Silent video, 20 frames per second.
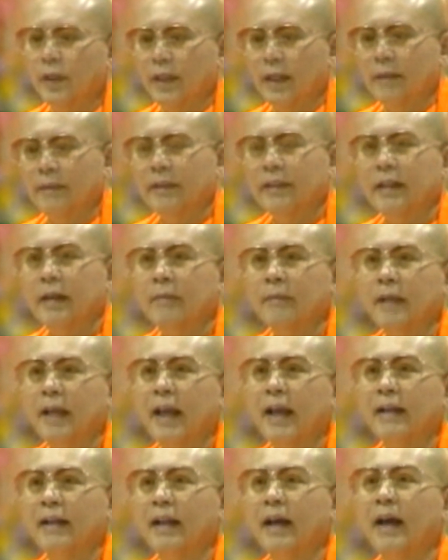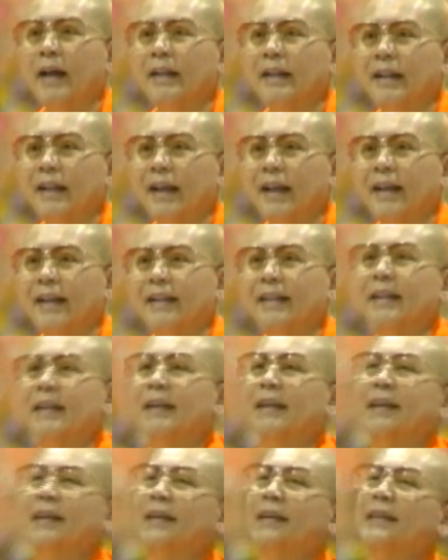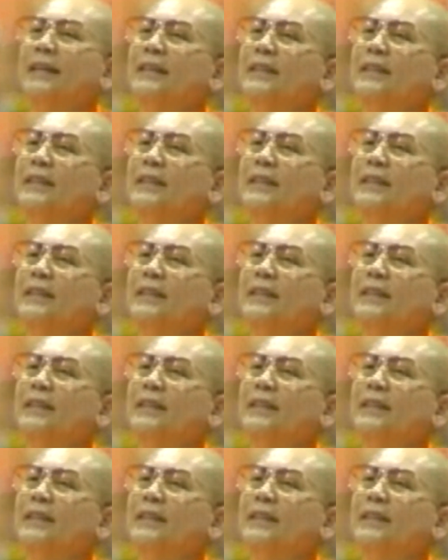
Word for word: โดยกรรมที่ทำแท้งนะ นั่นแหละ นี่